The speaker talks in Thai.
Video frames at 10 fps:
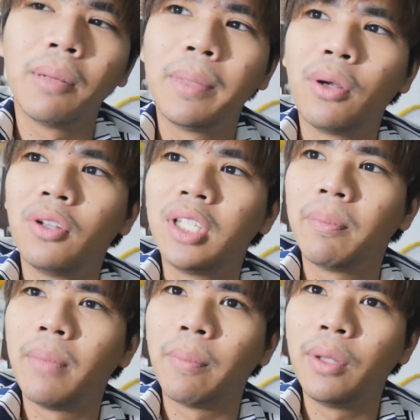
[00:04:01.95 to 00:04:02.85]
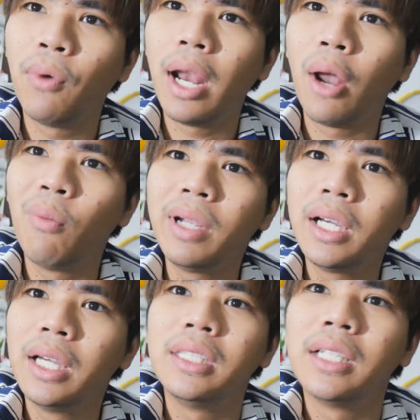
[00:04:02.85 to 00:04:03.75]
มันเป็นคอนเซปต์แบบที่ว่าเราไม่
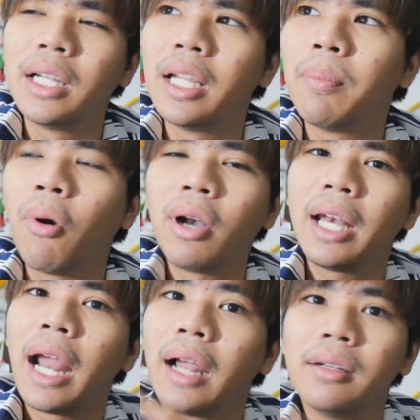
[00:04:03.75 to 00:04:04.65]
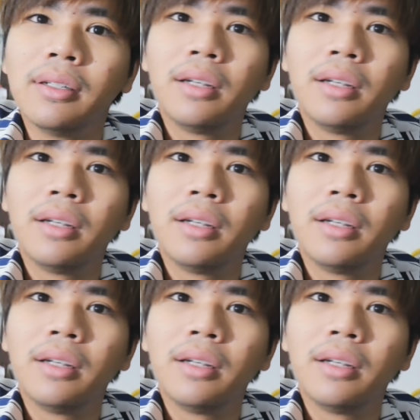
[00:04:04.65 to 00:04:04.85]
เคยเจอในพล็อตหนัง